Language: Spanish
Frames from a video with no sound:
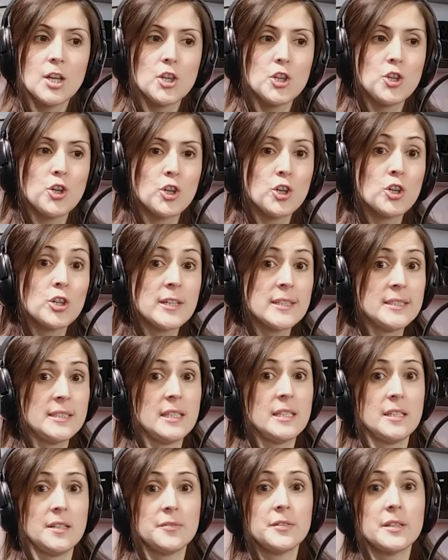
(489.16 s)
Yo creo que
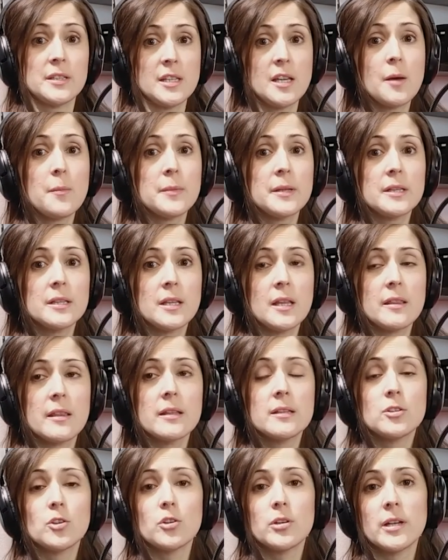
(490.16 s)
sí, que efectivamente
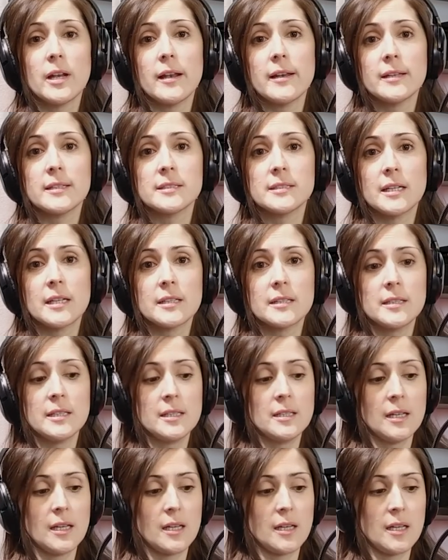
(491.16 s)
dentro del
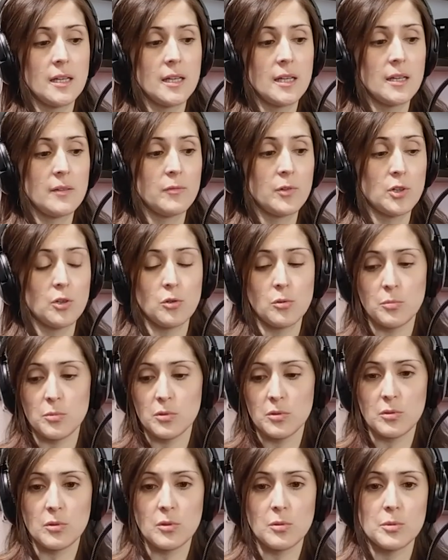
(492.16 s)
Alexarti, eh, bueno,
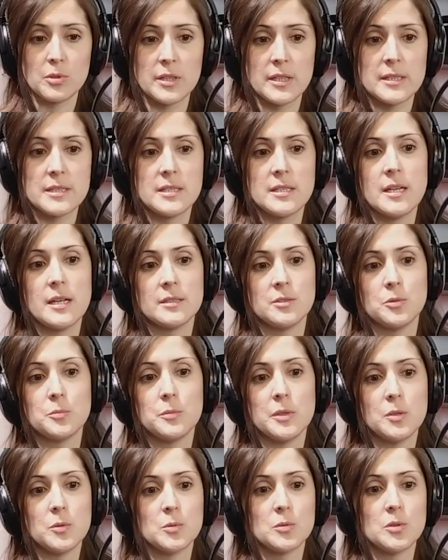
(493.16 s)
como, como, te decía hace un
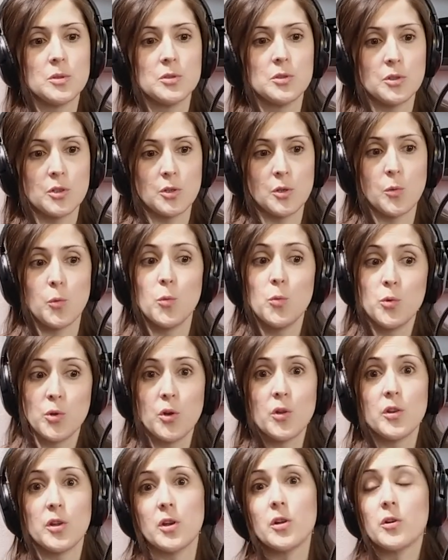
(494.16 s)
minuto, yo creo que
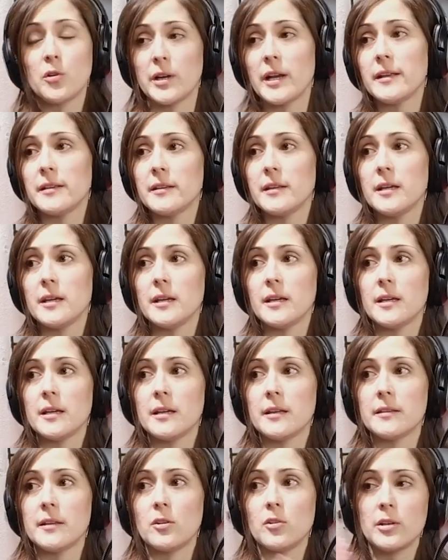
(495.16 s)
uno de los,
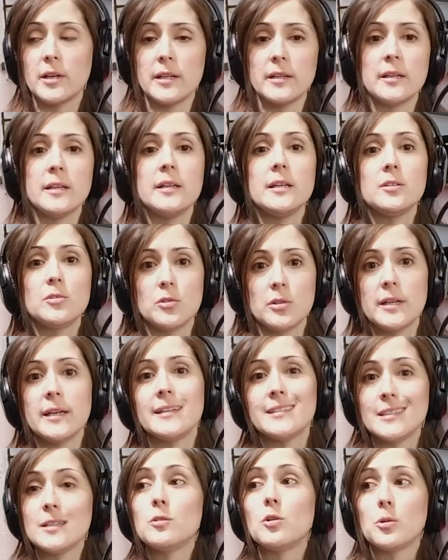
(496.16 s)
grandes, de los grandes hitos
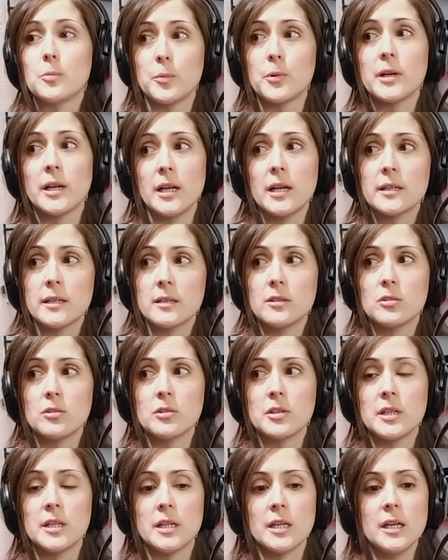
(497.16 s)
es incorporar la
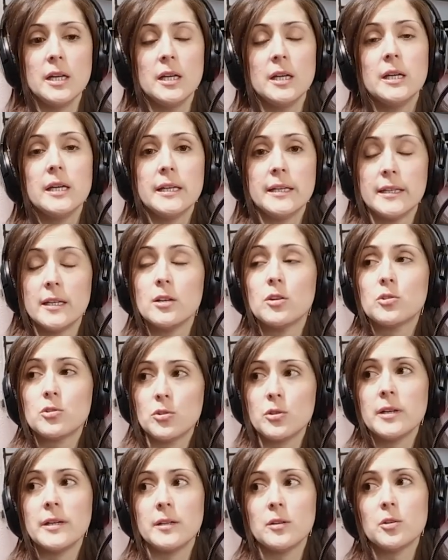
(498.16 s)
tecnología y el
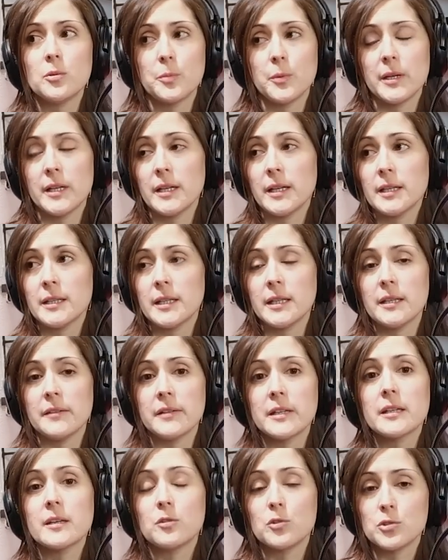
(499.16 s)
otro es incorporar este
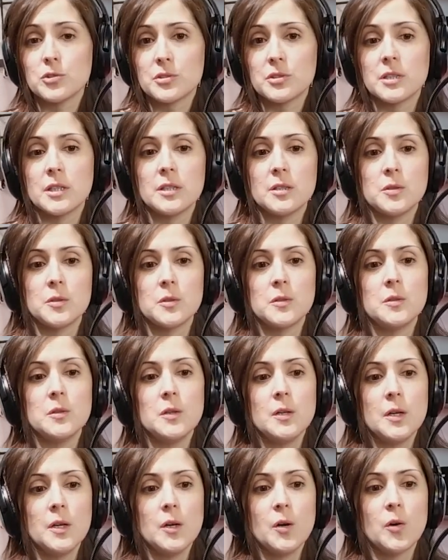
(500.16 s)
deber de
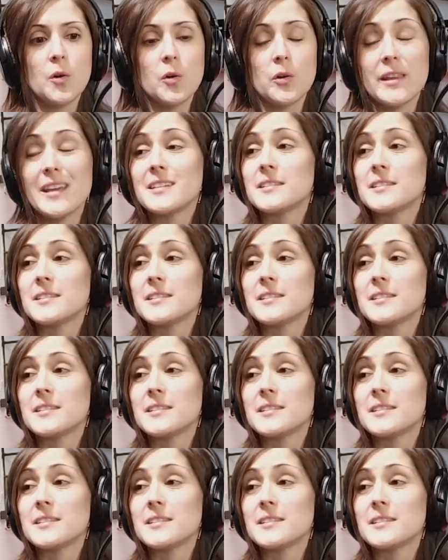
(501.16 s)
consejo o de